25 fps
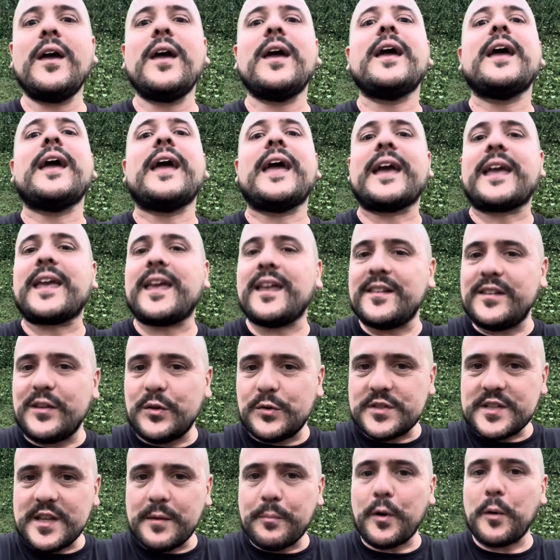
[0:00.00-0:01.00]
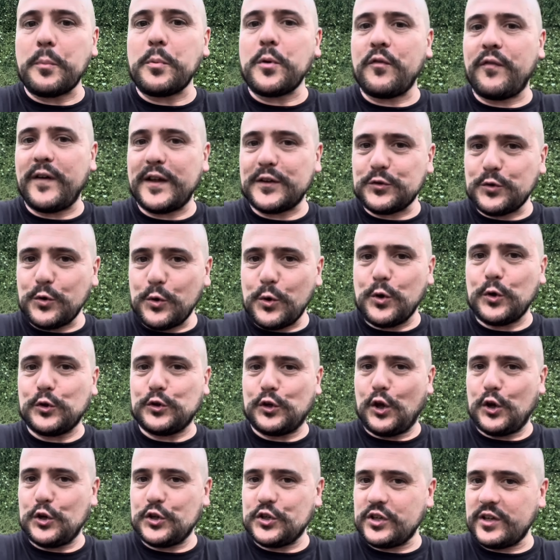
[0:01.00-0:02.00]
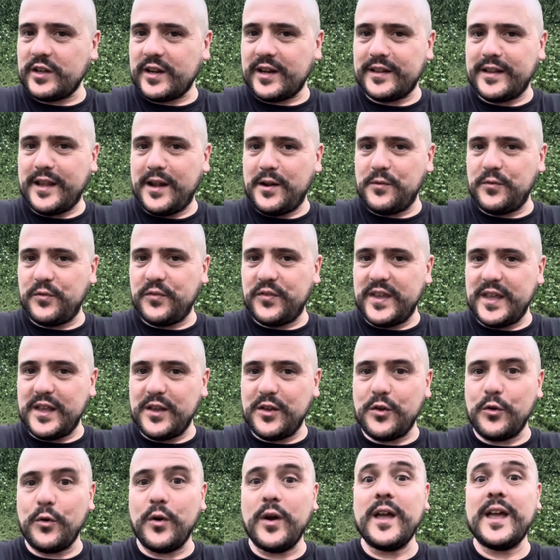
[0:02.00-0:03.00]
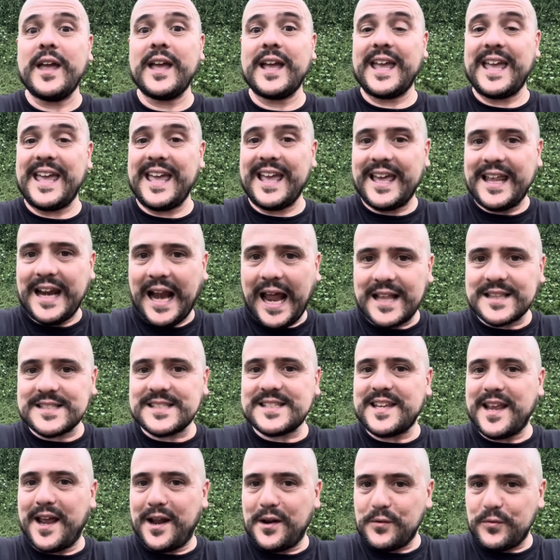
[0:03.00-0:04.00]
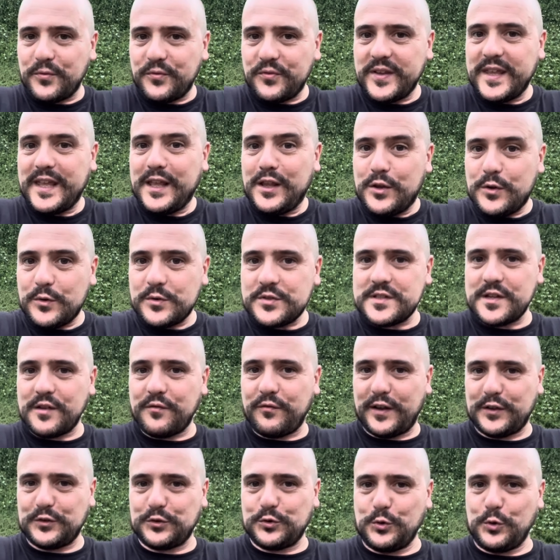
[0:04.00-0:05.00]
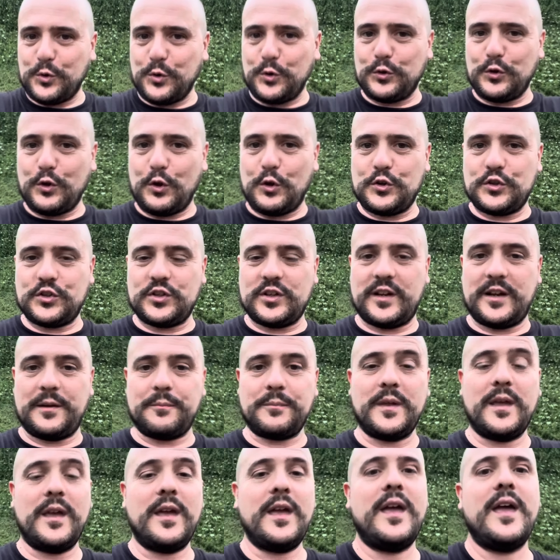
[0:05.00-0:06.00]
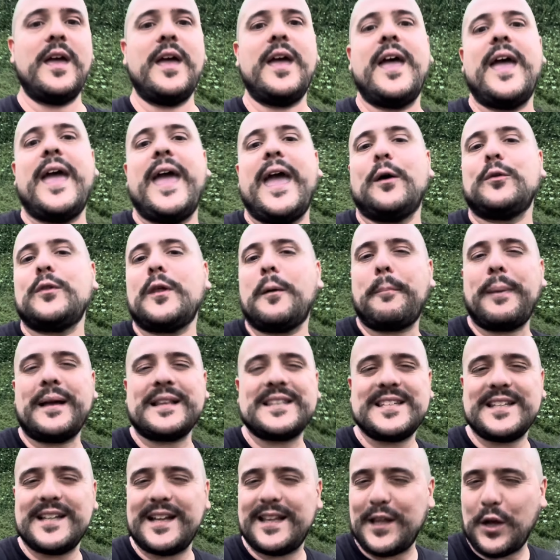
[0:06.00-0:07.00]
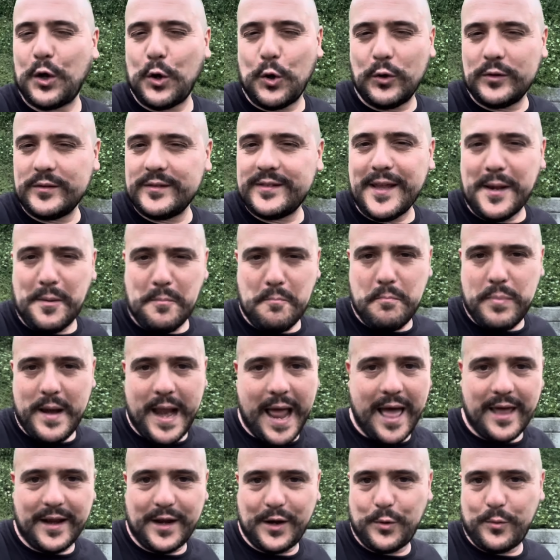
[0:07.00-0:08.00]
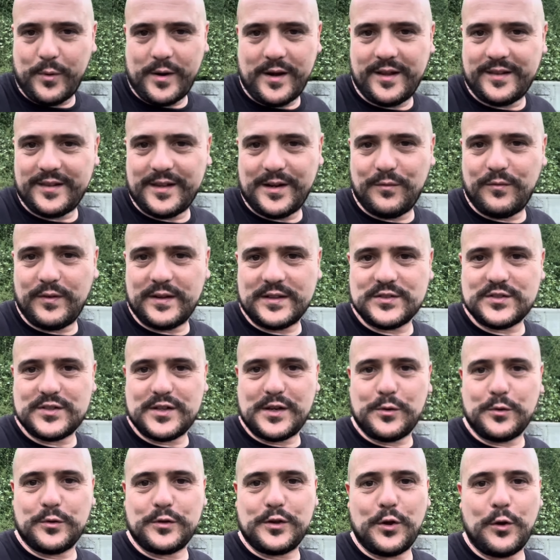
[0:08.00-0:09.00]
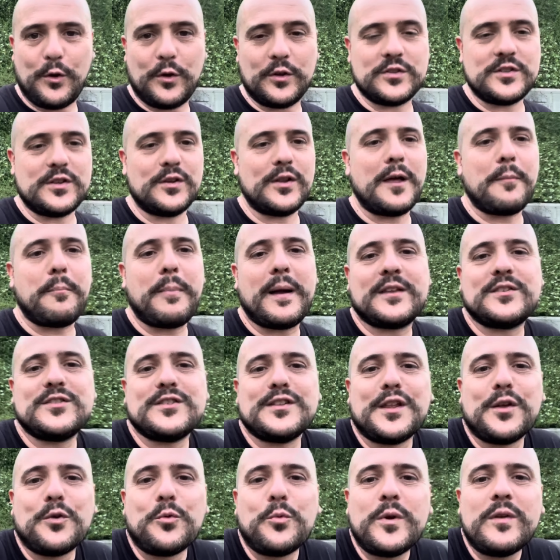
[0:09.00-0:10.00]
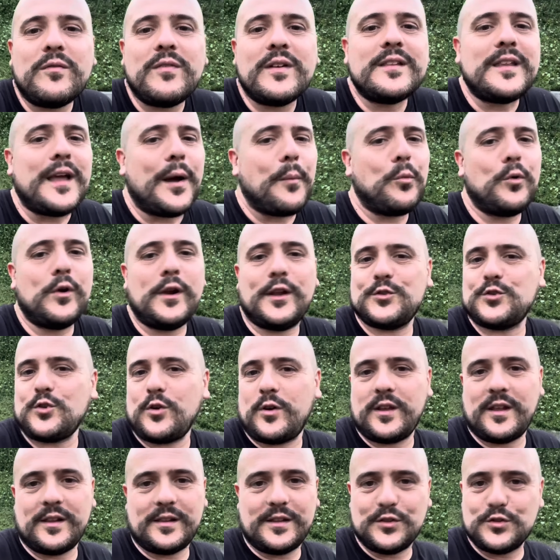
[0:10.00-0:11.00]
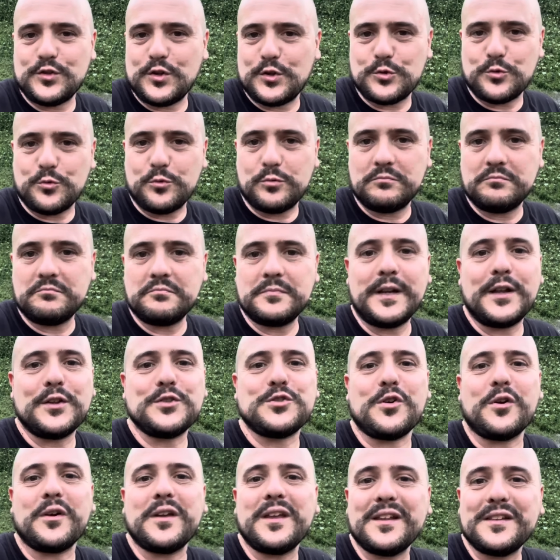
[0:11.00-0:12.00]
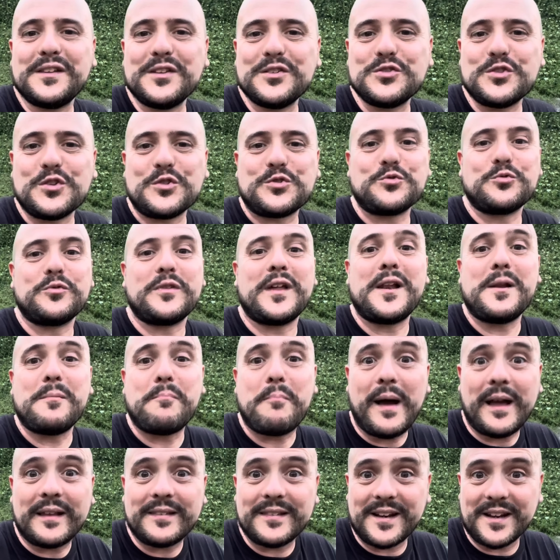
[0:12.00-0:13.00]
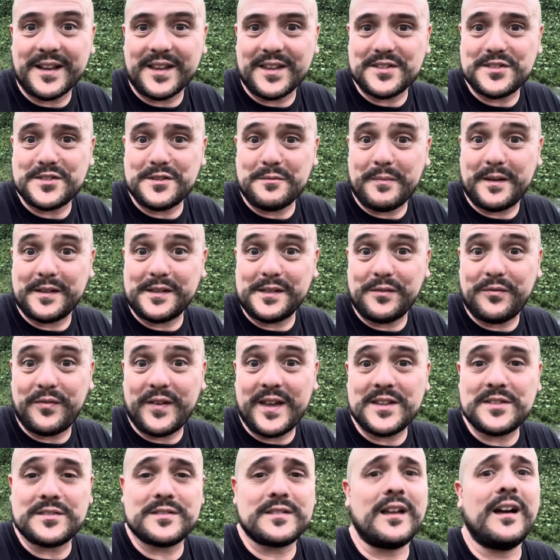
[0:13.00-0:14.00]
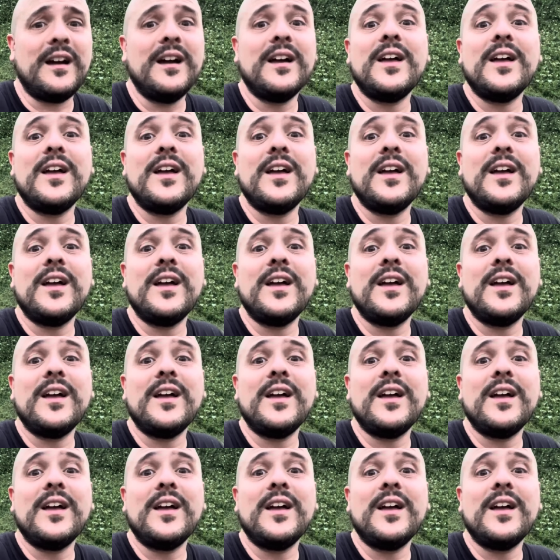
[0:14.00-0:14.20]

eh, che Dio si è proprio fatto conoscere nel figlio, che grazie al figlio si è fatto conoscere. È una pagina da contemplare quella del Vangelo di oggi, è la pagina in cui vediamo la gioia di Gesù, la gioia di Gesù del Padre che si manifesta